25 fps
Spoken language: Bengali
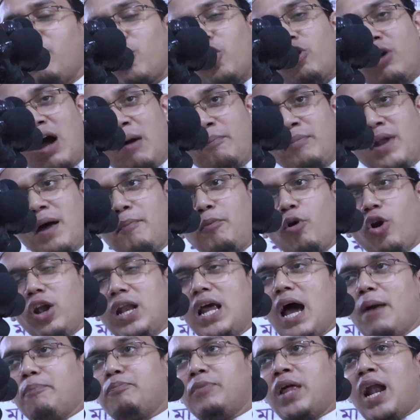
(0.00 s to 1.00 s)
বরং আমরা
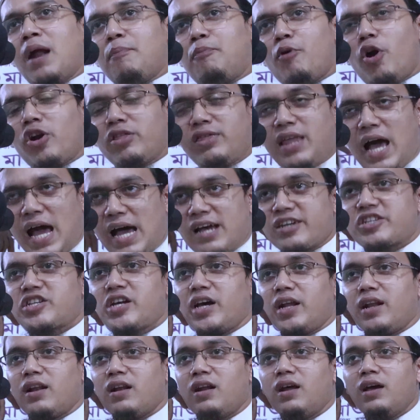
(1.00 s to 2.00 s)
বলি আপনারা পর্দায়
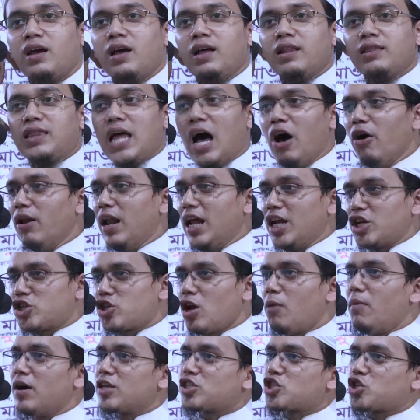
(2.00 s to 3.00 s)
আসেন তাহলেই
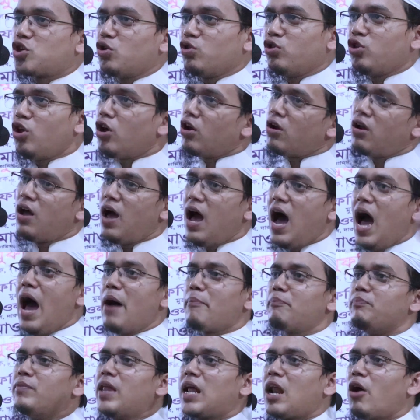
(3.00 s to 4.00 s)
সমাজ সুন্দর
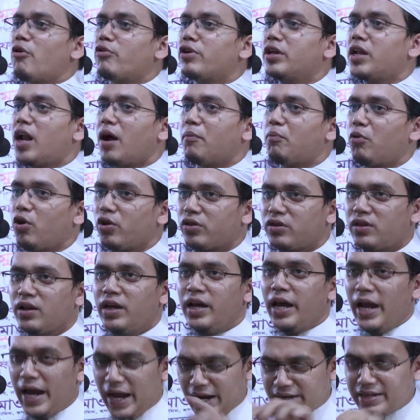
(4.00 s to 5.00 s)
আপনারাও নিরাপদ
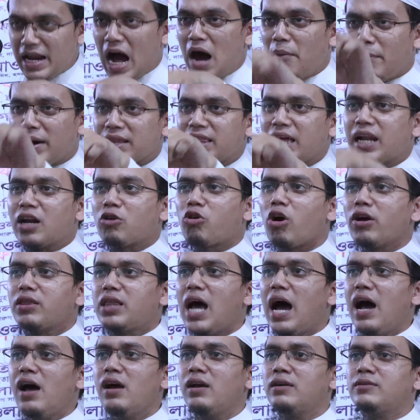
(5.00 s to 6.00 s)
এটা আমাদের
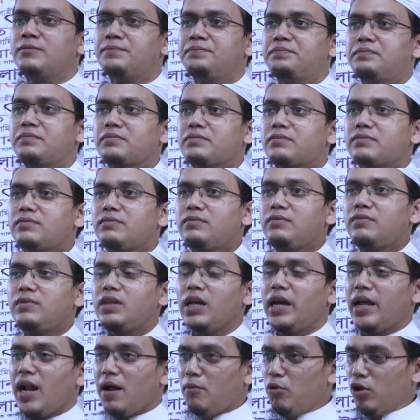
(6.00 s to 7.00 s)
কথা
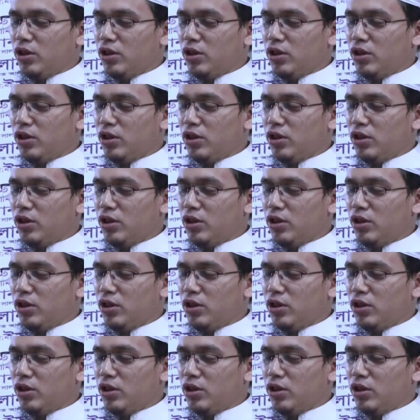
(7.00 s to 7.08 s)
এরা